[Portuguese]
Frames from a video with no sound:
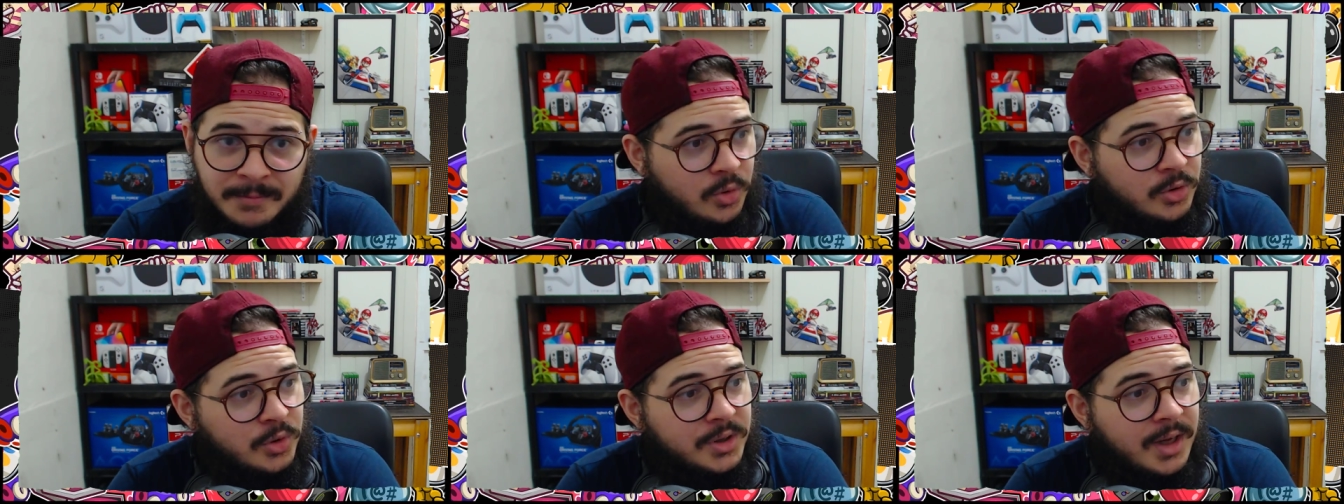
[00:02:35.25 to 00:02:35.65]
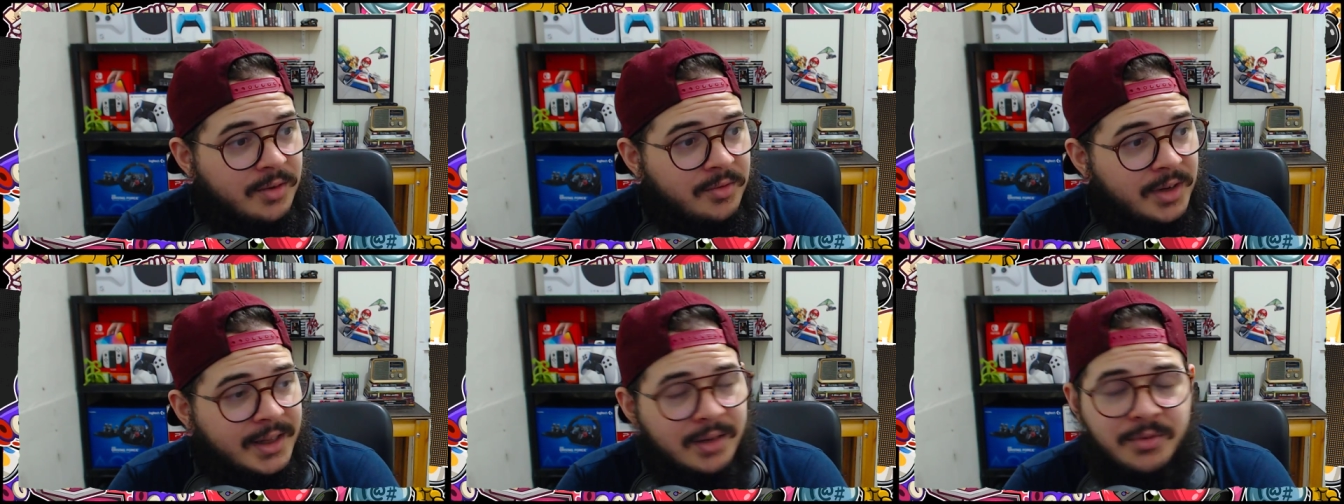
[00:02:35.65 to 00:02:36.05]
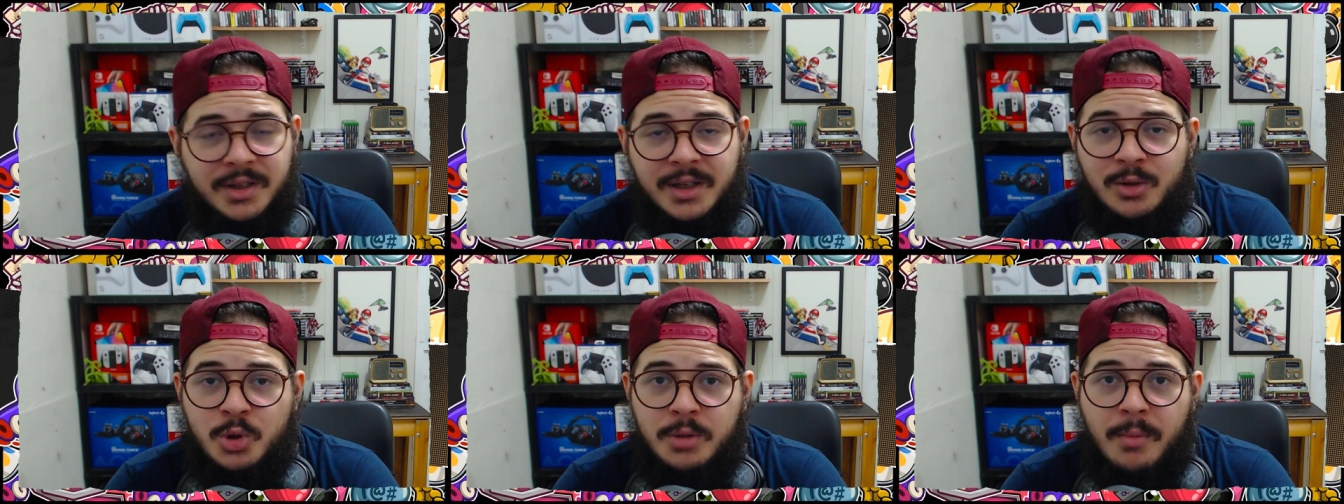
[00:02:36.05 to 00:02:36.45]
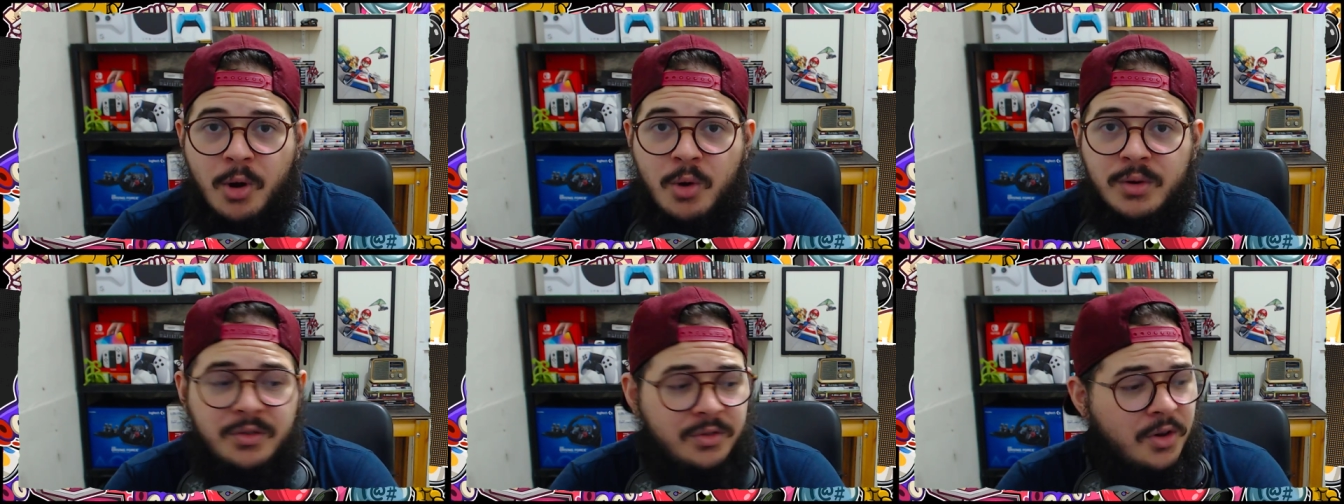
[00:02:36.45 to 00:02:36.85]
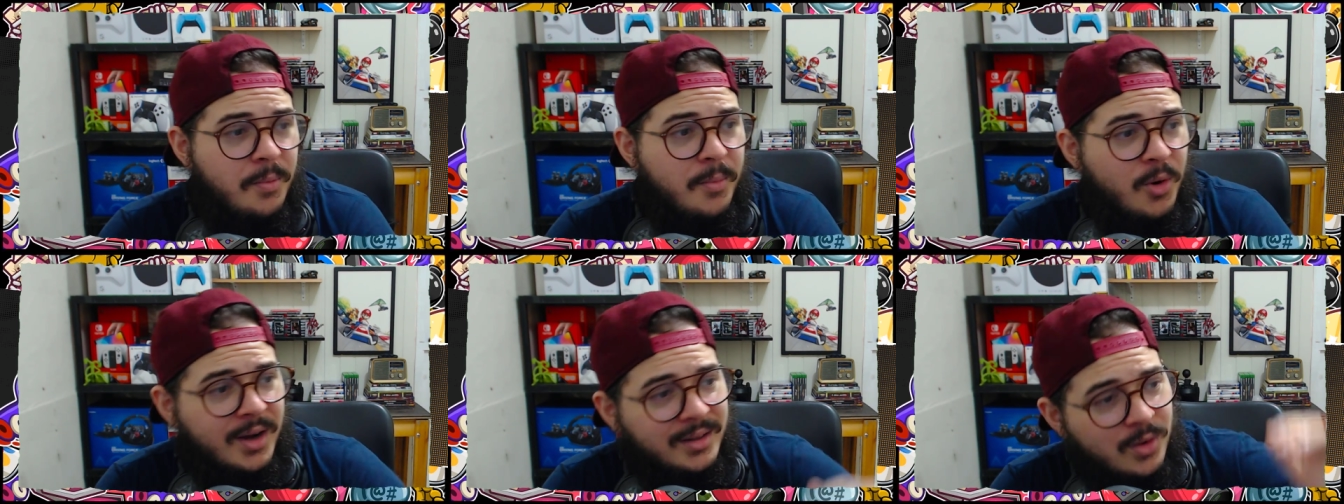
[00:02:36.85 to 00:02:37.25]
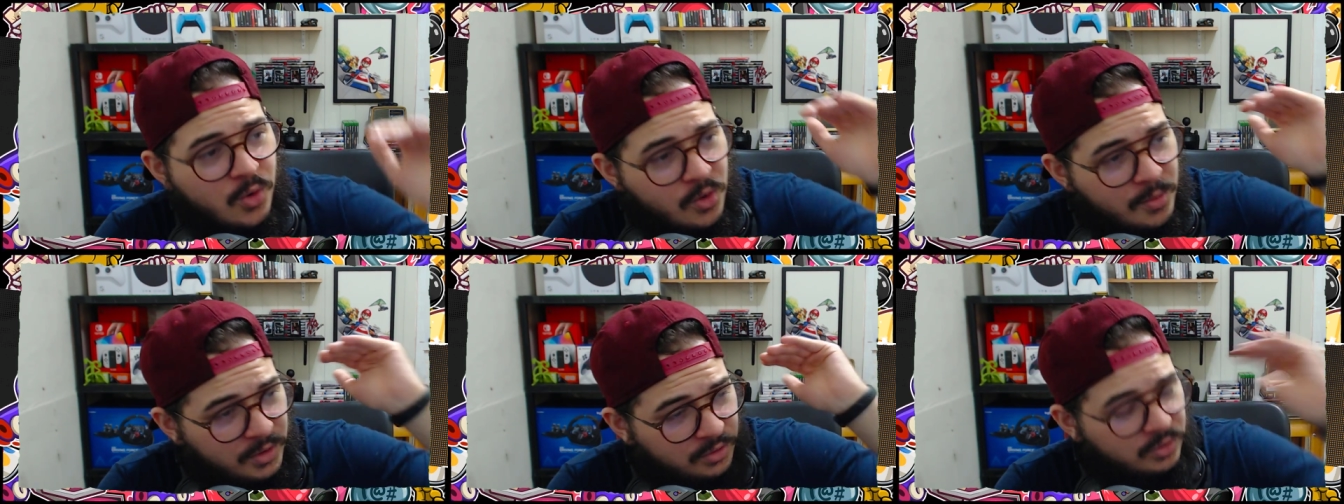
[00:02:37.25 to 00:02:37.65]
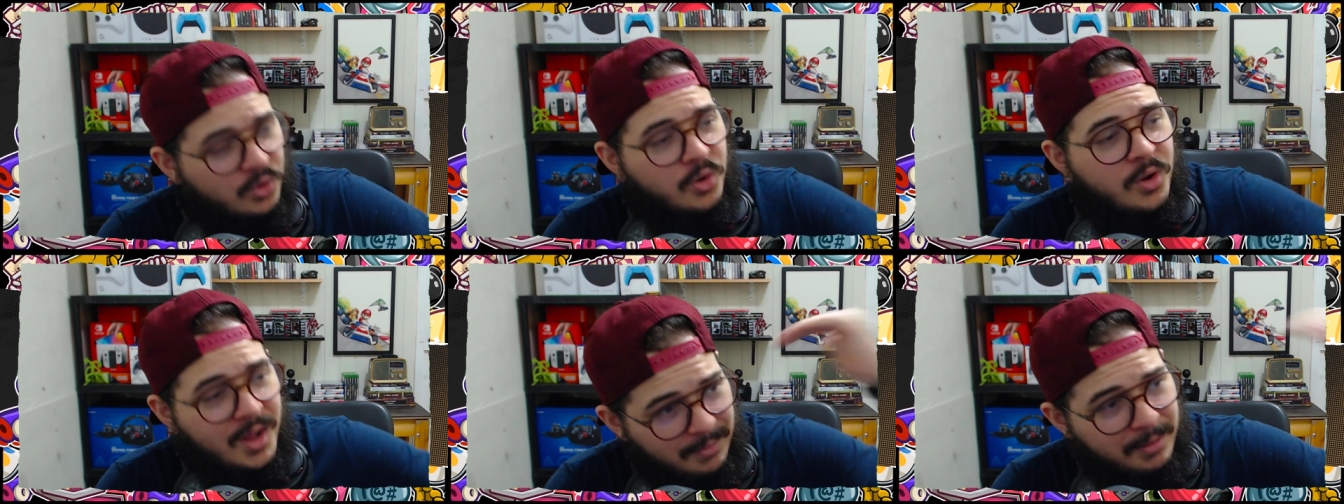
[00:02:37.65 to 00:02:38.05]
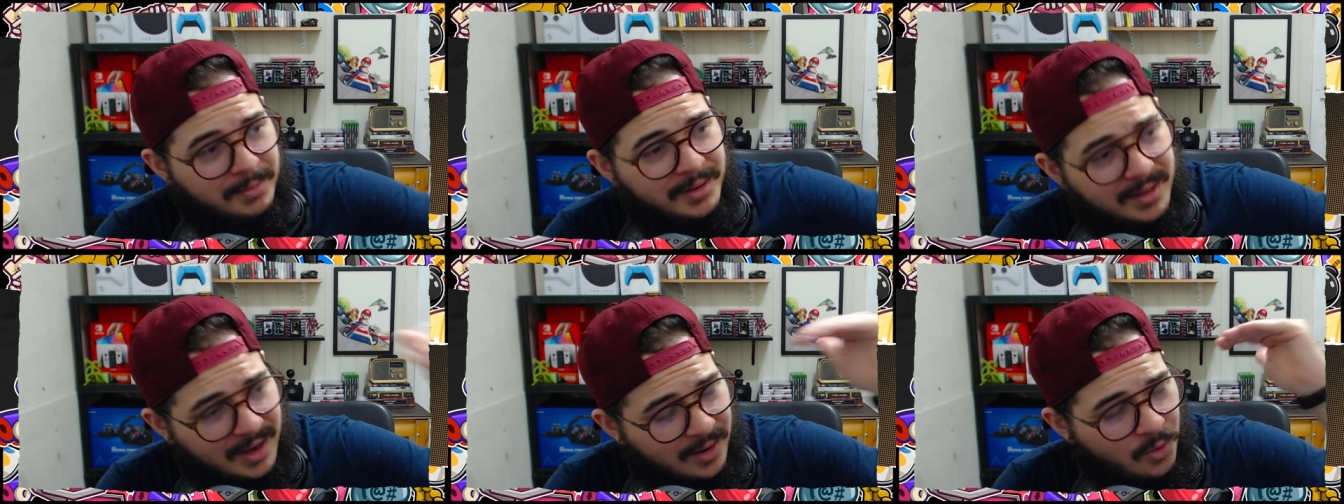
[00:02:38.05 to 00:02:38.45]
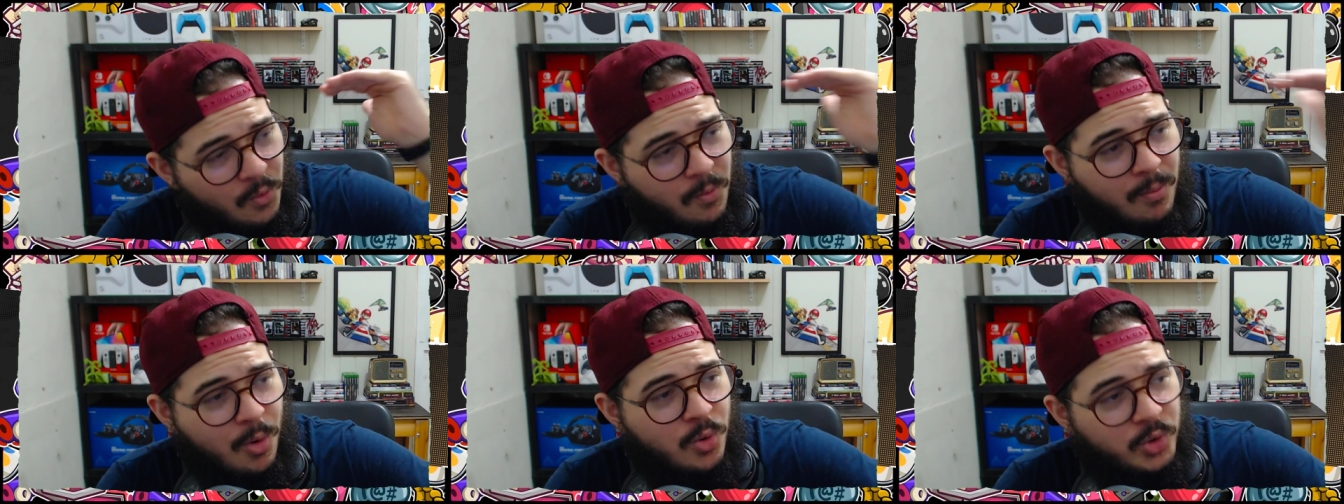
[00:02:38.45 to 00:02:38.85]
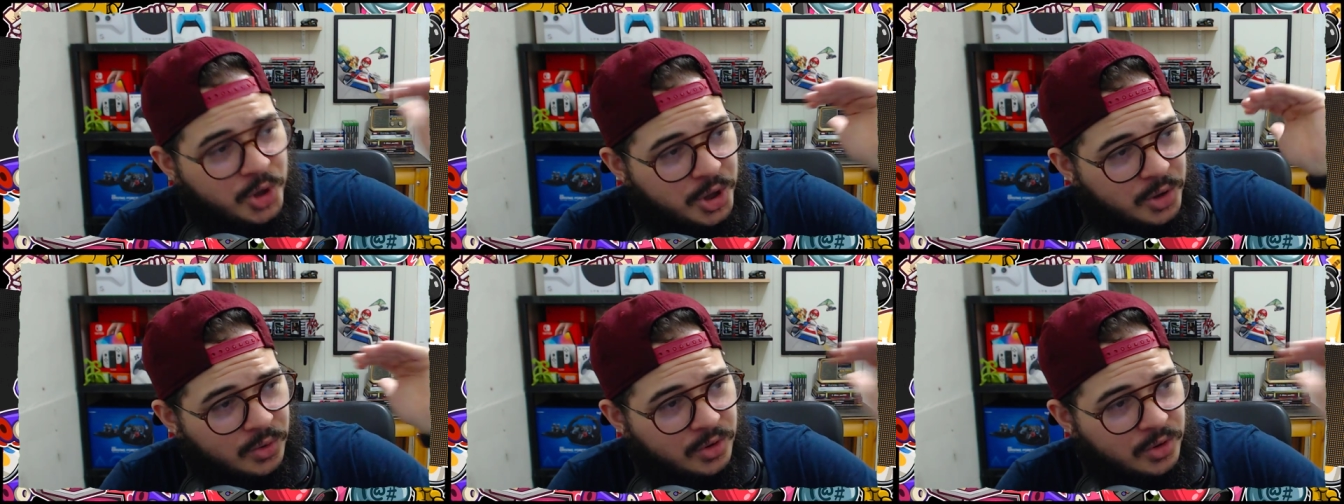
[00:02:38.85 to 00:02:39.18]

quando eu estava lá navegando de boas e o meu canal começou a me mandar um monte de